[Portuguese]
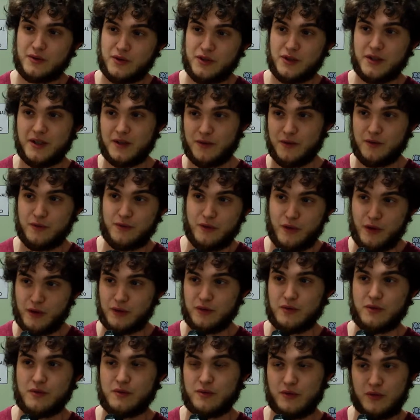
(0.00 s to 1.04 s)
tirando
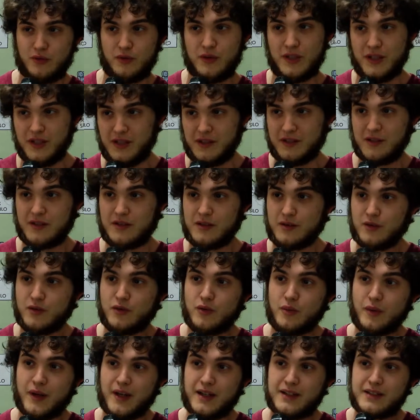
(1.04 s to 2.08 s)
foto com turistas e
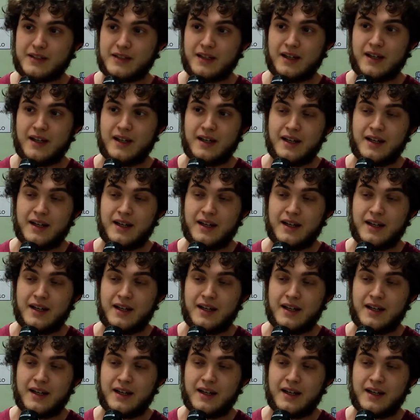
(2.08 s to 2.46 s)
tudo mais,